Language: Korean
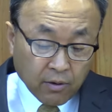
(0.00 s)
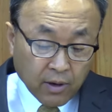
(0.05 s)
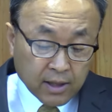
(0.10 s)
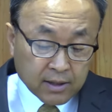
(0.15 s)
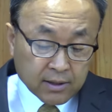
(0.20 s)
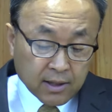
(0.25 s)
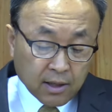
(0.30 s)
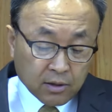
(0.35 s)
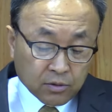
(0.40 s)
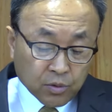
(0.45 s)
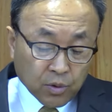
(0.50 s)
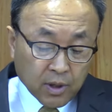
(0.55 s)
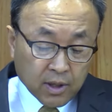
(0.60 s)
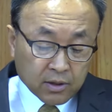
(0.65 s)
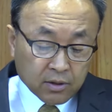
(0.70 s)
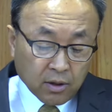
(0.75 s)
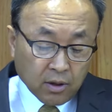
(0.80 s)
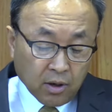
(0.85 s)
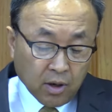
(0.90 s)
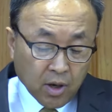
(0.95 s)
환상
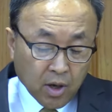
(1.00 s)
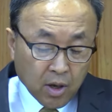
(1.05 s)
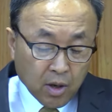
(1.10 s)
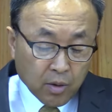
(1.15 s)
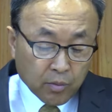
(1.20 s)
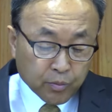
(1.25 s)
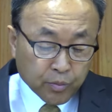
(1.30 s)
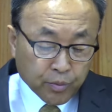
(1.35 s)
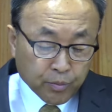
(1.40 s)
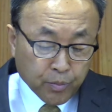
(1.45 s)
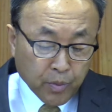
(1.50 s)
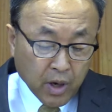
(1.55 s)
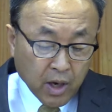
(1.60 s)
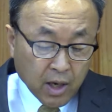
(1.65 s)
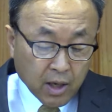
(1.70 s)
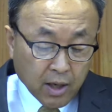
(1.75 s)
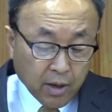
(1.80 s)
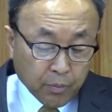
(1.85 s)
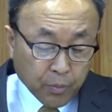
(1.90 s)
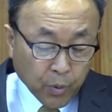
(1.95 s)
속에서
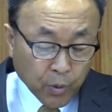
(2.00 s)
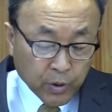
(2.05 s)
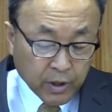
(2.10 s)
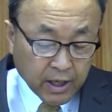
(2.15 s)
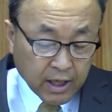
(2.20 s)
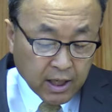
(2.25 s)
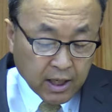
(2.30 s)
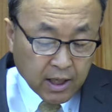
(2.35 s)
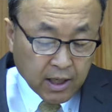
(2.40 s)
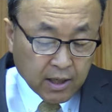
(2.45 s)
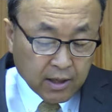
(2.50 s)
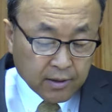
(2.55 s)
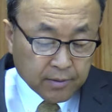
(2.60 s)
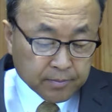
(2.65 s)
분명하게 보니